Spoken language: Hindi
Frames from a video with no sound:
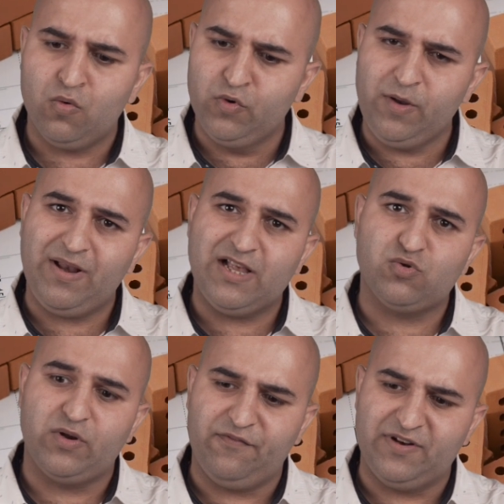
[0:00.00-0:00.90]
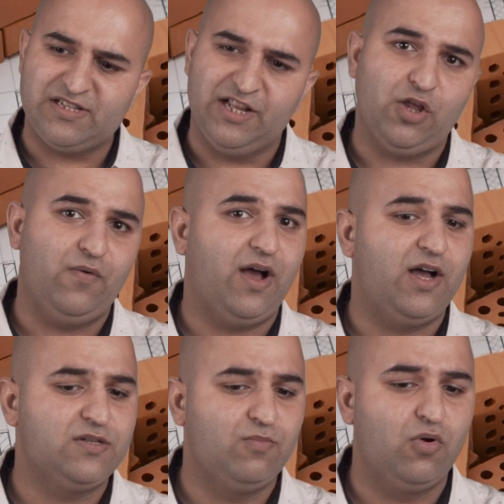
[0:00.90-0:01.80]
उन्हीं प्लान्स को रेफरेंस लेते हुए
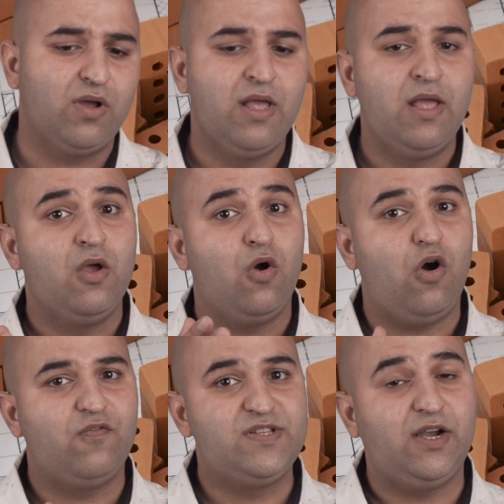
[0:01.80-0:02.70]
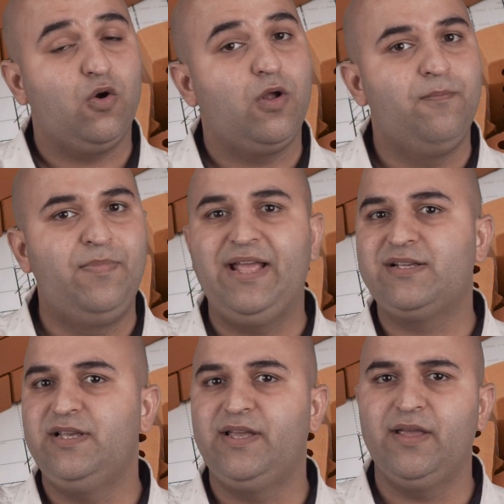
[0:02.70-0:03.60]
आज हम लोग ऑफसेट और ब्रेक
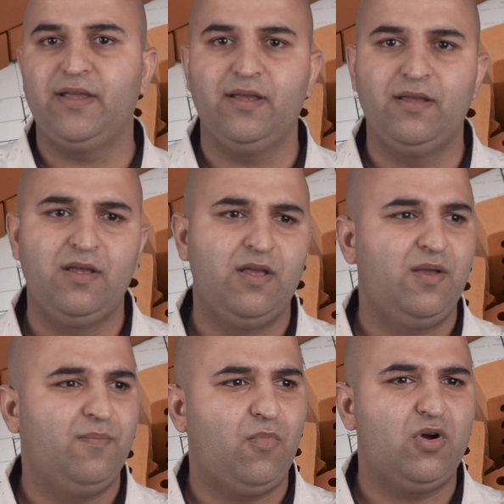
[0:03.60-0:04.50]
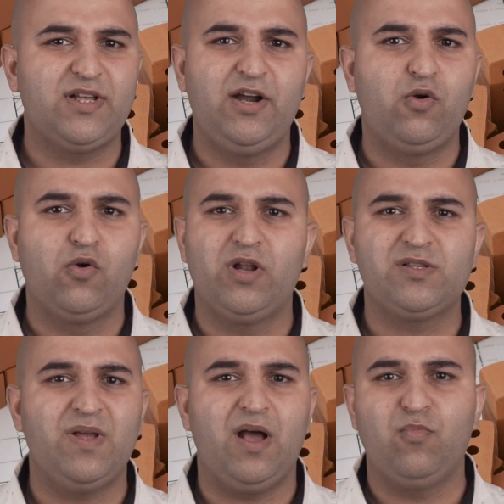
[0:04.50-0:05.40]
सीखेंगे बहुत सारे ट्यूटोरियल्स
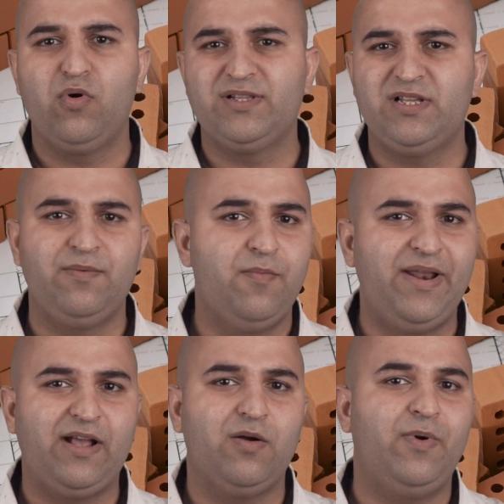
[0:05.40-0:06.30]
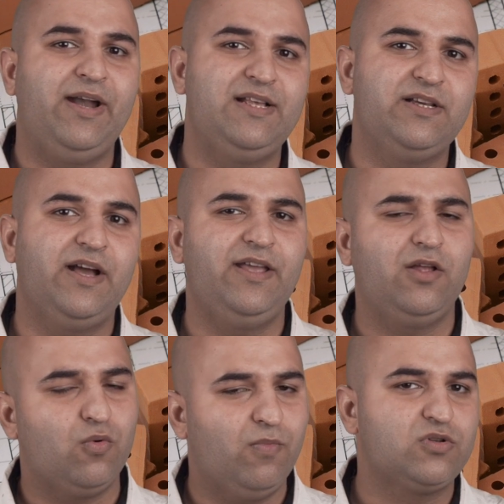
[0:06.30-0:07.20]
में आपको किसी ने भी ब्रेक कमांड नहीं सिखाई है
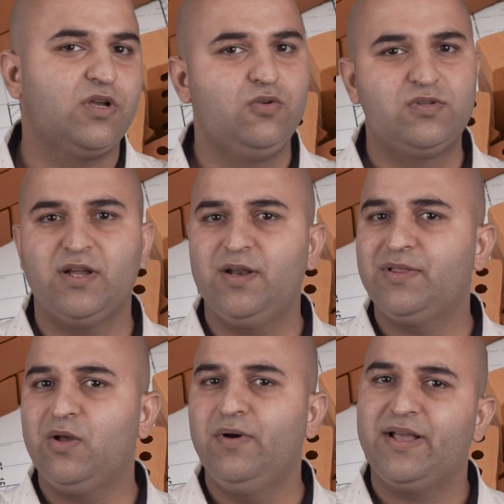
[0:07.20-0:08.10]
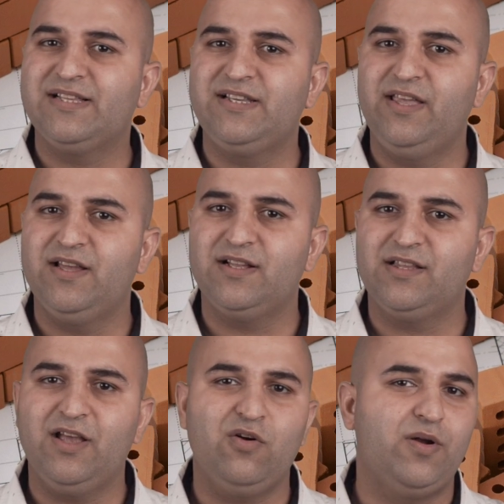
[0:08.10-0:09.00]
तो मैं उसका यूज़ करना बताऊँगा कैसे किया
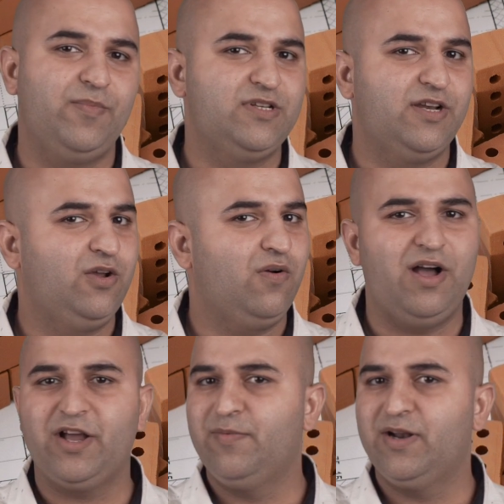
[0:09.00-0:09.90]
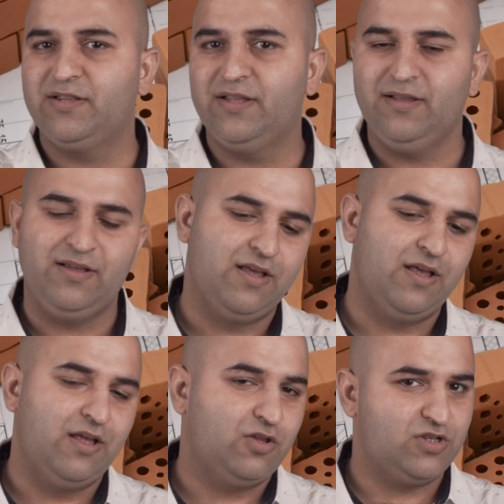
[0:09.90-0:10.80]
जाता है और अपनी जर्नी को आगे बढ़ाते हैं
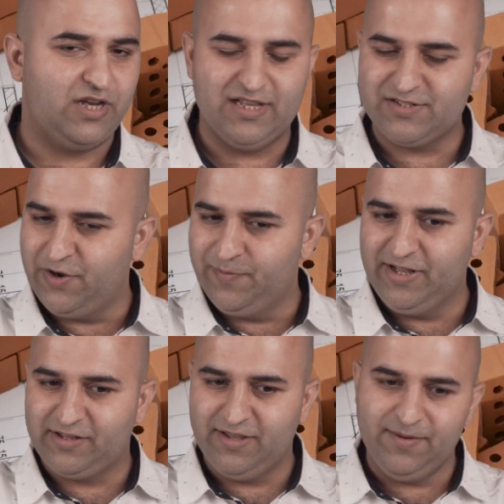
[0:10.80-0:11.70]
चलिए स्क्रीन पर देखते